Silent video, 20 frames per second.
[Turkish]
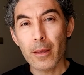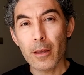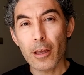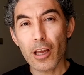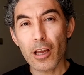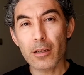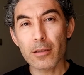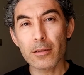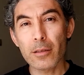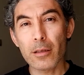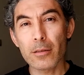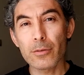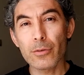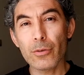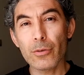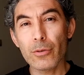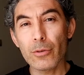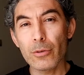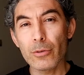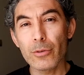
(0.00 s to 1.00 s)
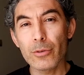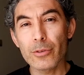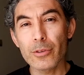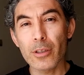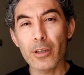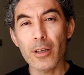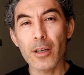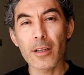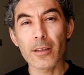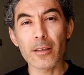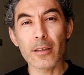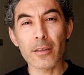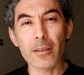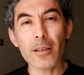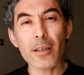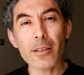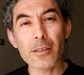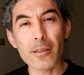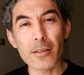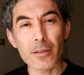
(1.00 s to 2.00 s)
her sensör oldukça
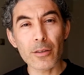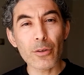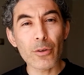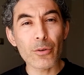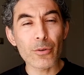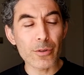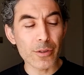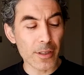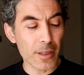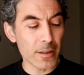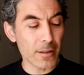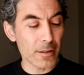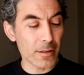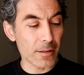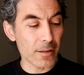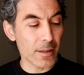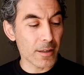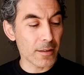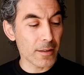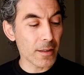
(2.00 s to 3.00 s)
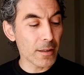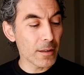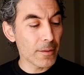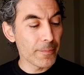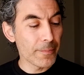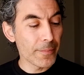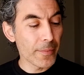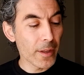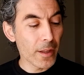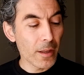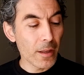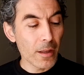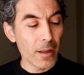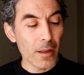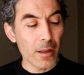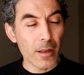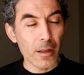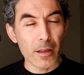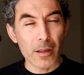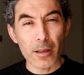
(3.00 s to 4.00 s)
rahatlıkla işinizi görecektir zaten.
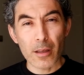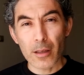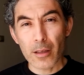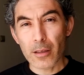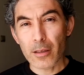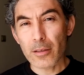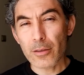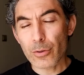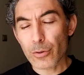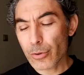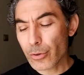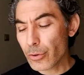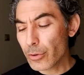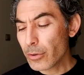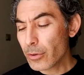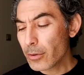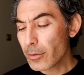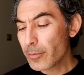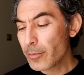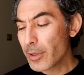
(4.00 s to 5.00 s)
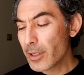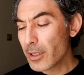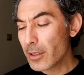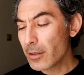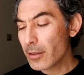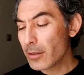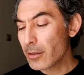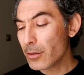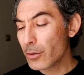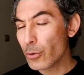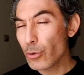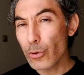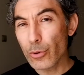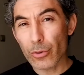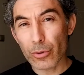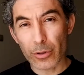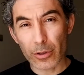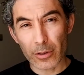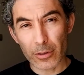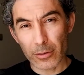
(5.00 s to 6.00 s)
E, ISO'su
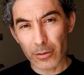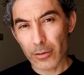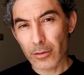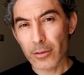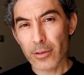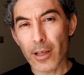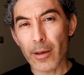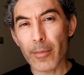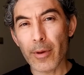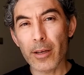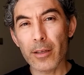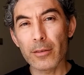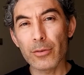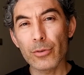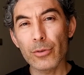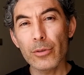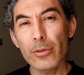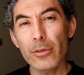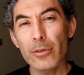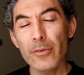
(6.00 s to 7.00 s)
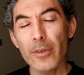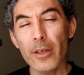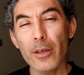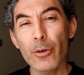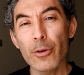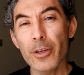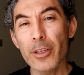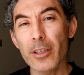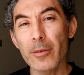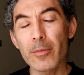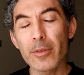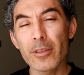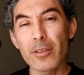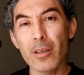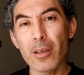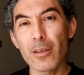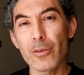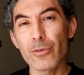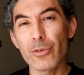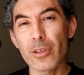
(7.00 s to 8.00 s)
1100 temel ISO ve
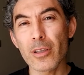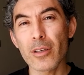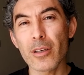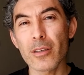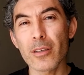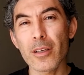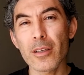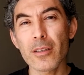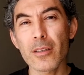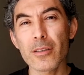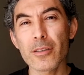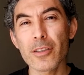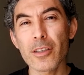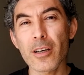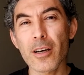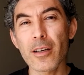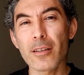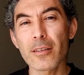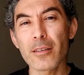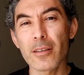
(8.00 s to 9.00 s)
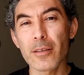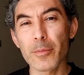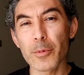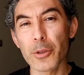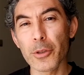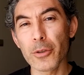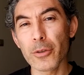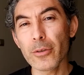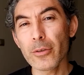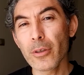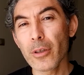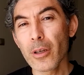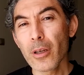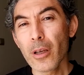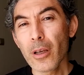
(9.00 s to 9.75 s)
12800'e kadar çıkartılabiliyor.